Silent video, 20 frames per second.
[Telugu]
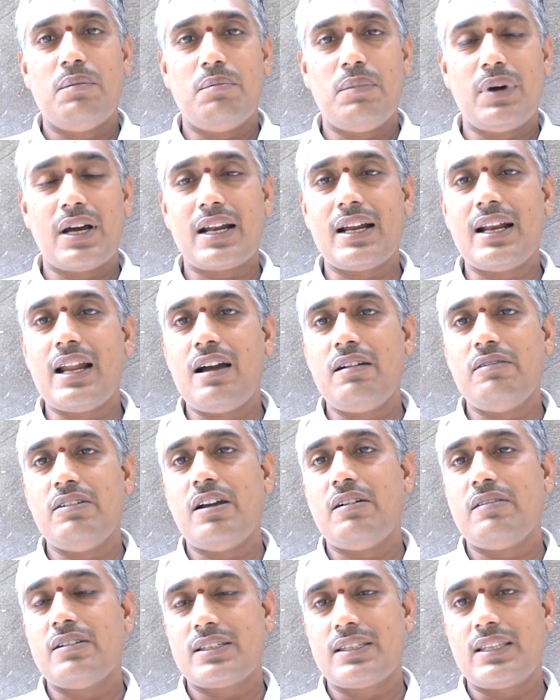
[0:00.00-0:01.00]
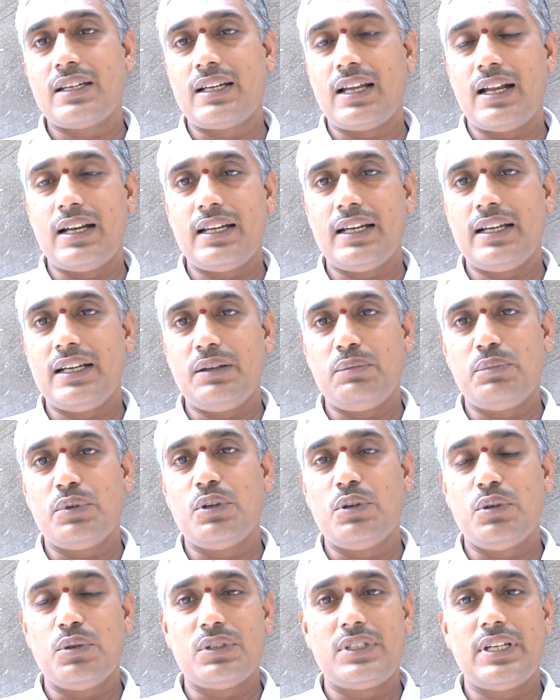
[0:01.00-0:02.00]
మరణ వ్యవస్థకి అంటే
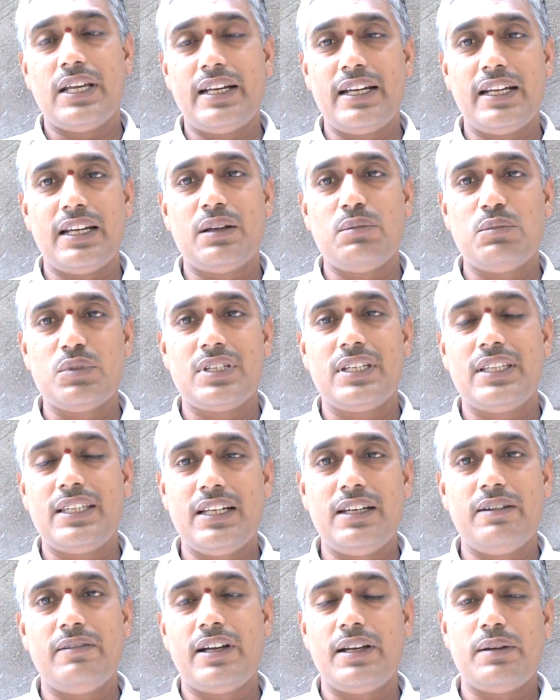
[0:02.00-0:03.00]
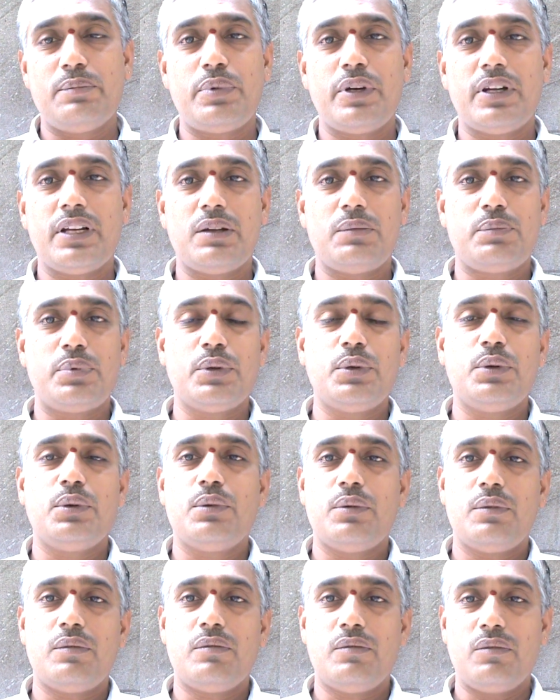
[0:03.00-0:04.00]
ఇప్పుడు శరీరం శిథిలమైపోయినప్పుడు
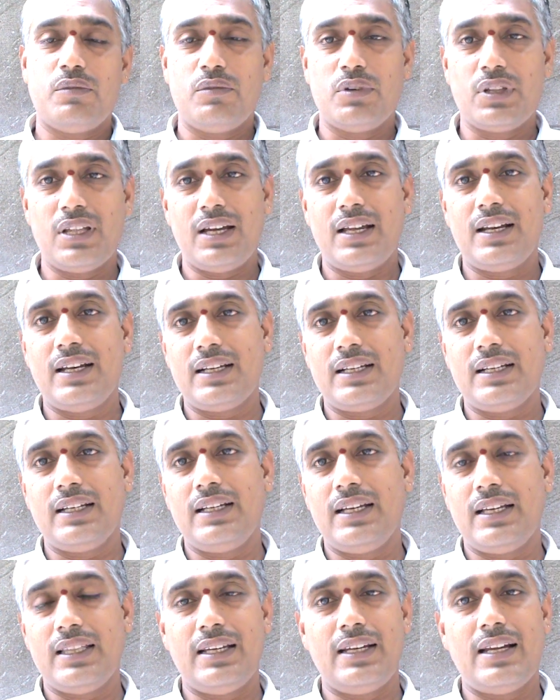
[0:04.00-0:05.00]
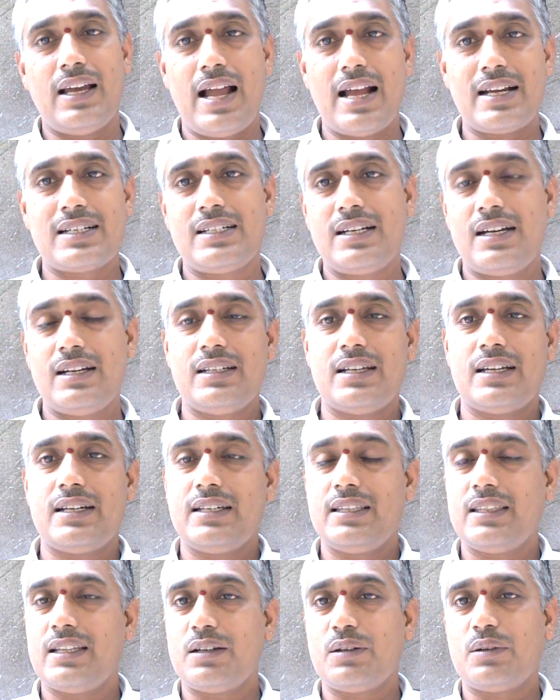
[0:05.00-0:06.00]
ఉదాహరణకి ఏదైనా యాక్సిడెంట్
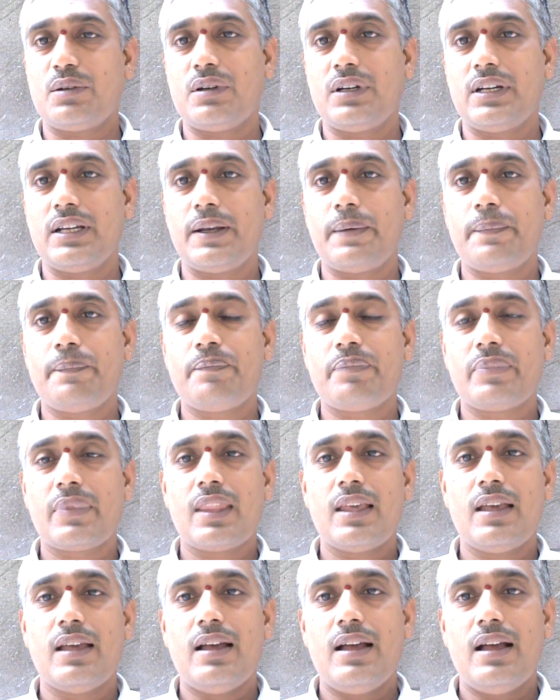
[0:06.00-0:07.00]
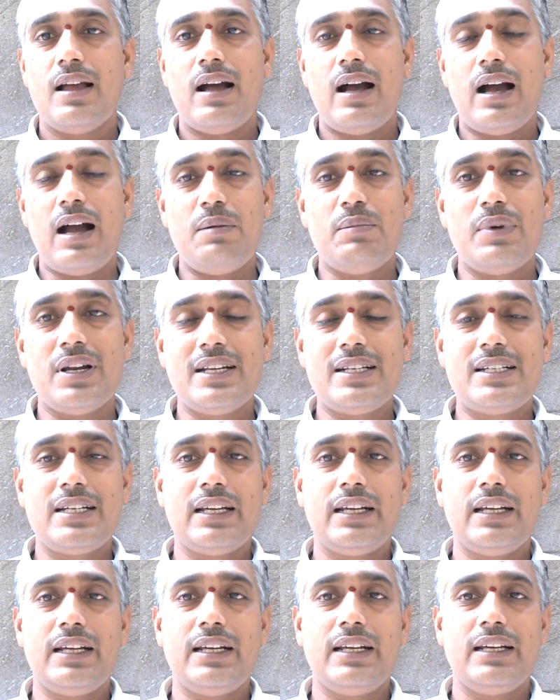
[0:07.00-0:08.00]
జరిగిందనుకోండి ఆ మనిషి
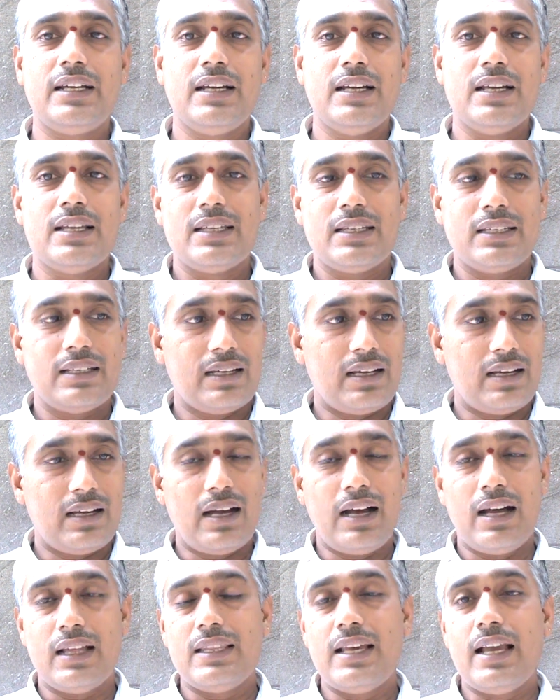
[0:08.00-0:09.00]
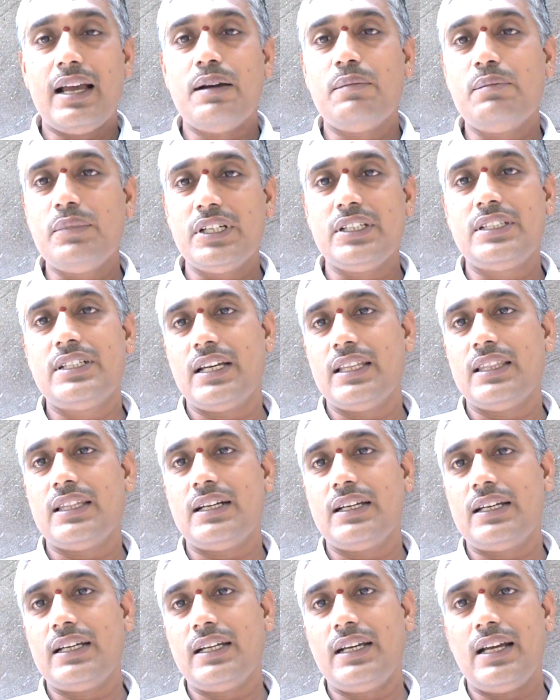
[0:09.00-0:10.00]
ఆ దేహం నుంచి
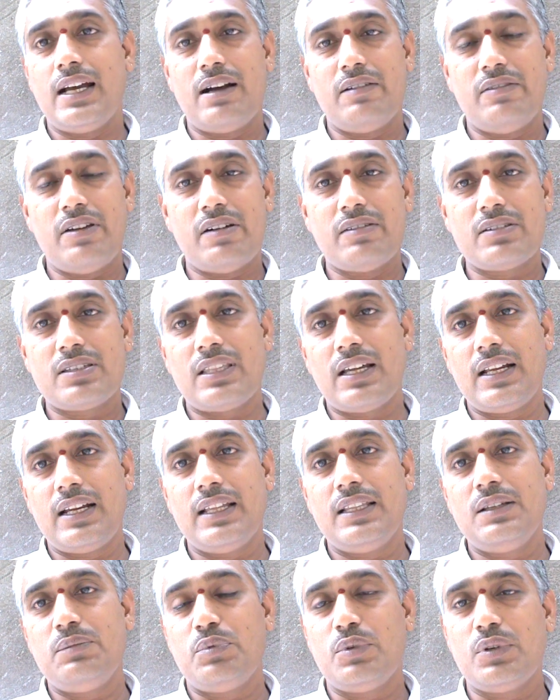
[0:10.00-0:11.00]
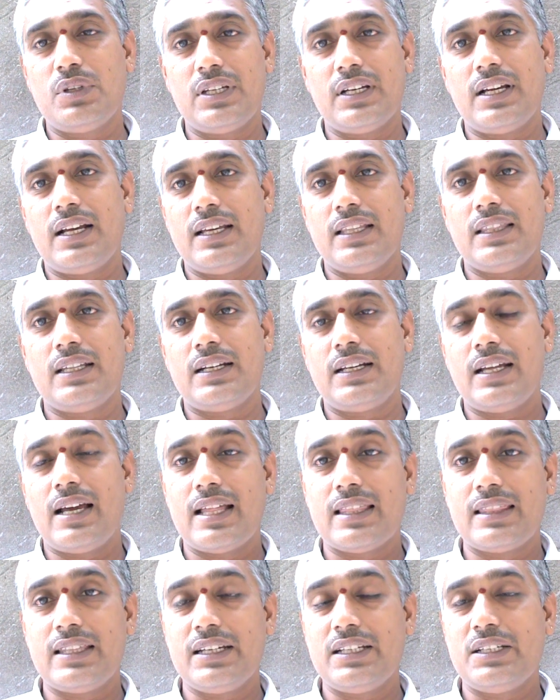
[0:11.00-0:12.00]
ఏంటంటే ఆ వ్యవస్థ అనేది పూర్తిగా ఏంటంటే
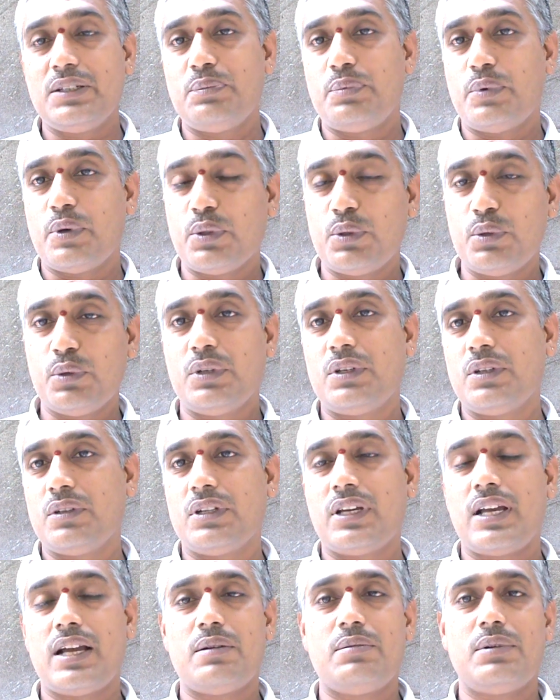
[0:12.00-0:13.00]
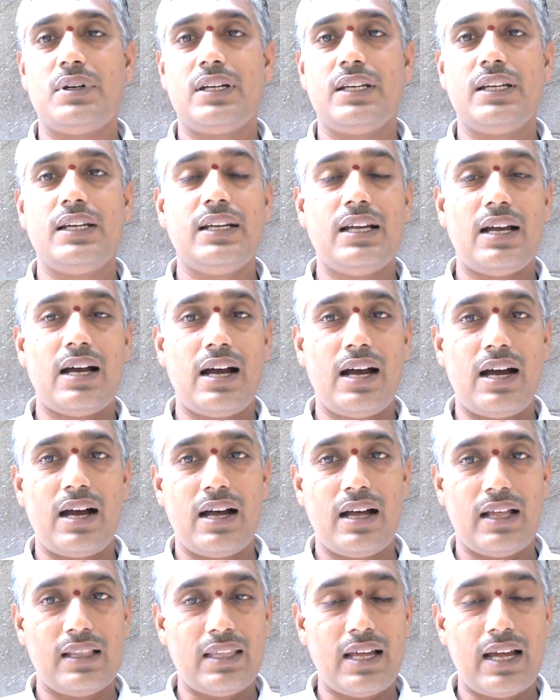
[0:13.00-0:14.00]
అంతరించి పోతుంటుంది కాబట్టి ఆ
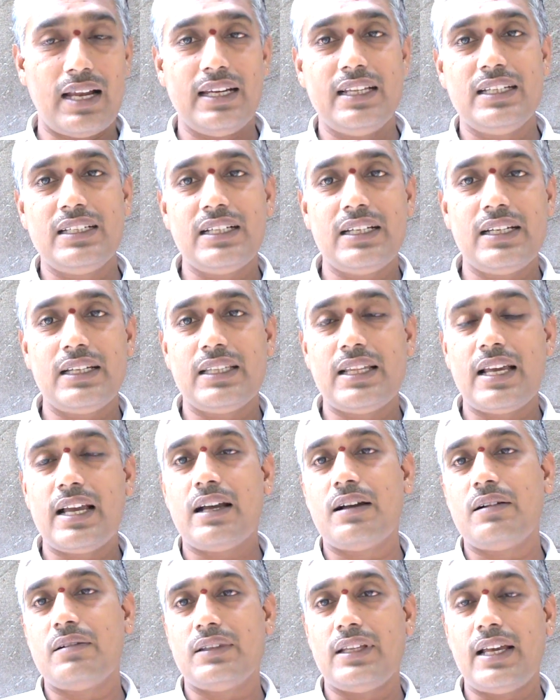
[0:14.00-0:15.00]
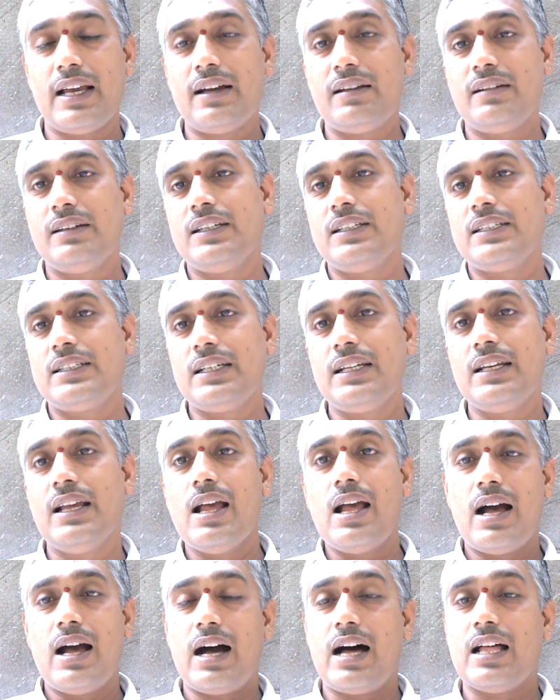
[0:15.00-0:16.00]
దాని నుంచి దేహం దేహం నుంచి
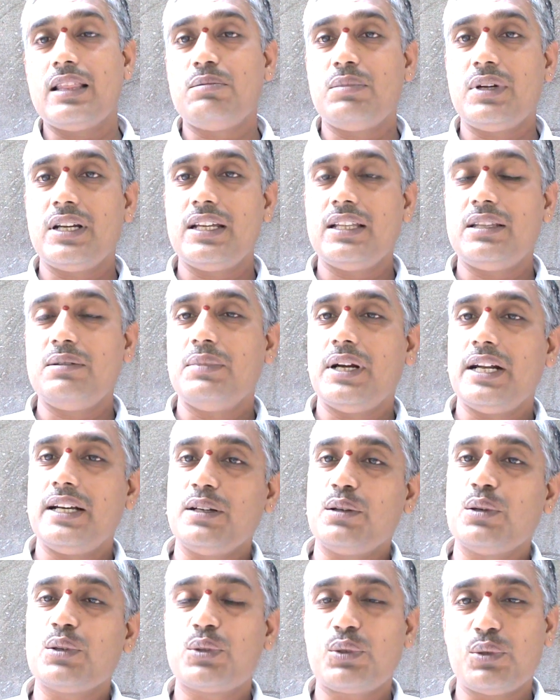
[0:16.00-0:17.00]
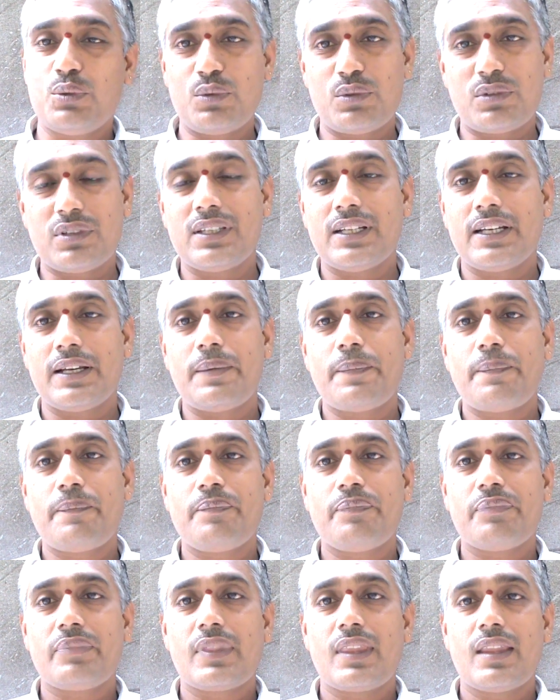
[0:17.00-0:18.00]
ఆత్మ అనేది బయటకు వస్తూ ఉంటుంది
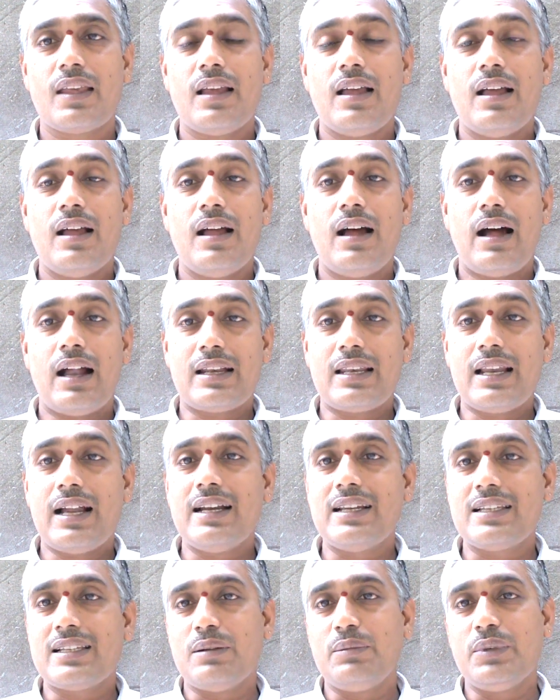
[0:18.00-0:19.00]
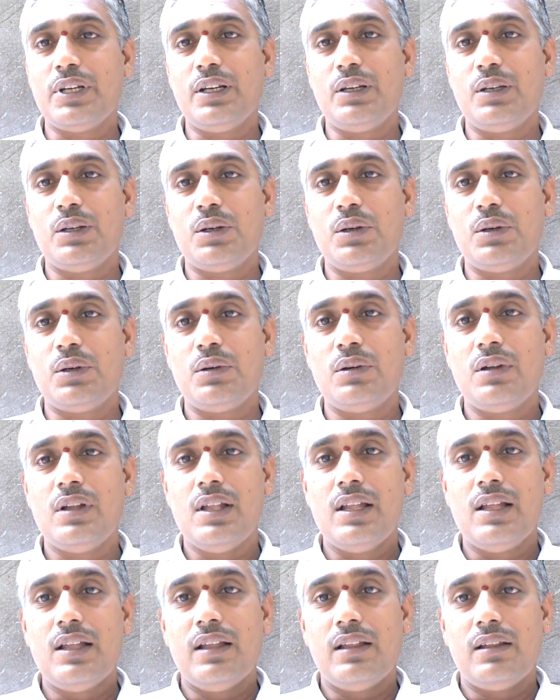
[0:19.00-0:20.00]
అట్లాంటి సమయంలో
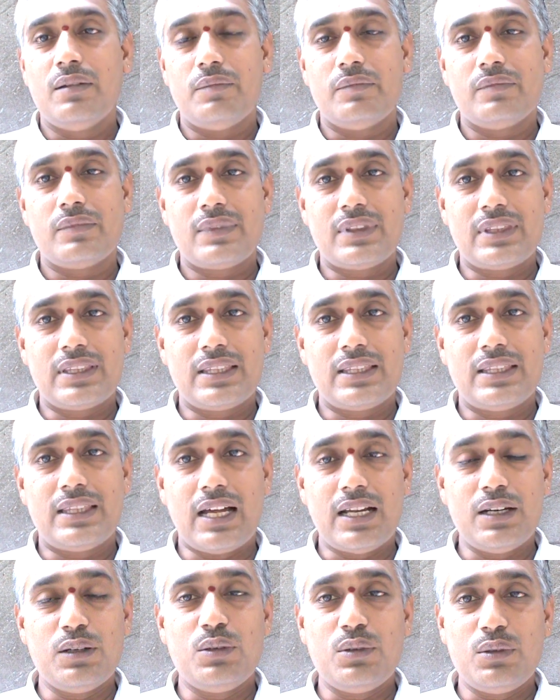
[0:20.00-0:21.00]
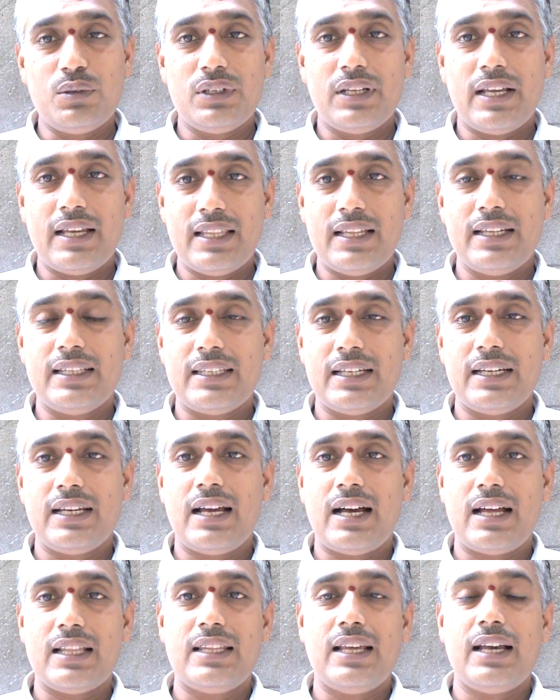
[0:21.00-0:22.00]
తను ఏదైతే
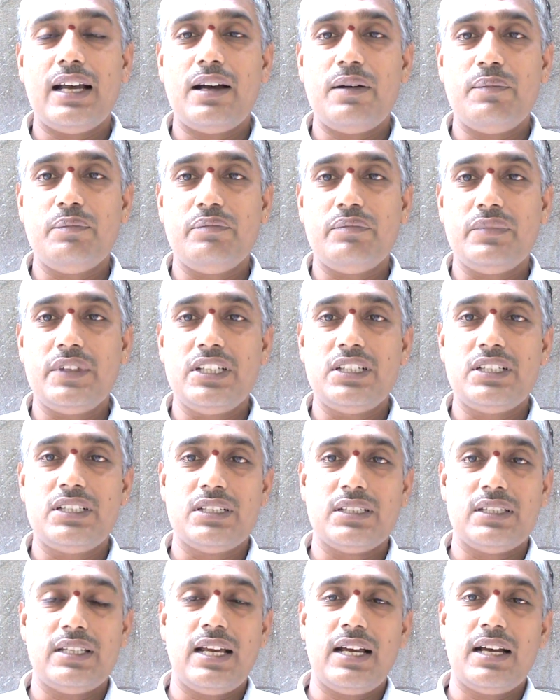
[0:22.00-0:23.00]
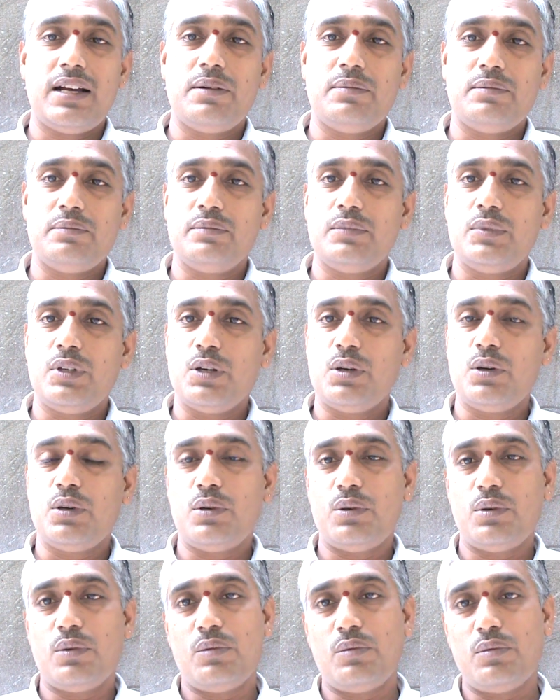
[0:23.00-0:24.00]
ఆ దేహం నుంచి దేహంలో
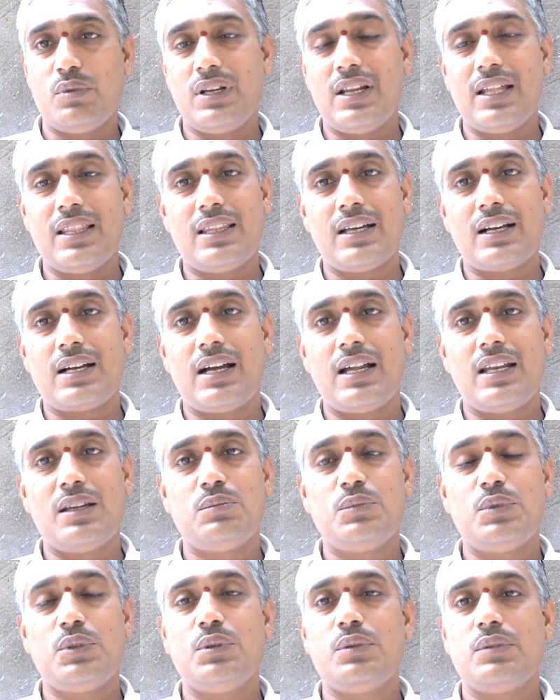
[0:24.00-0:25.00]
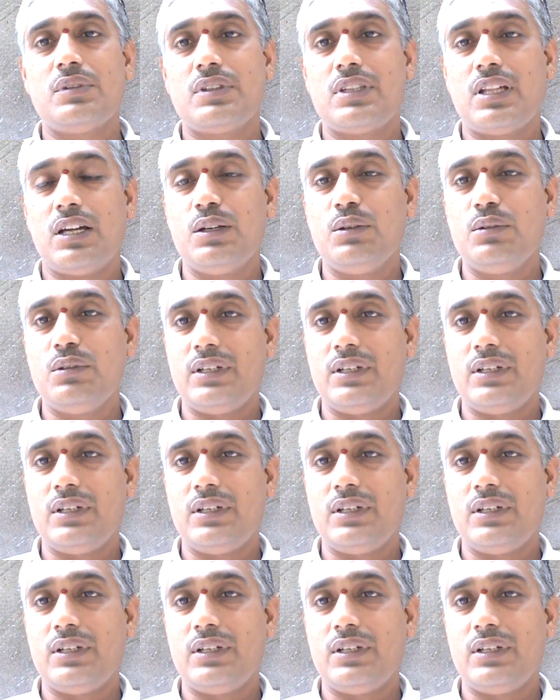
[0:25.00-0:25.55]
ఉన్నంత కాలము తను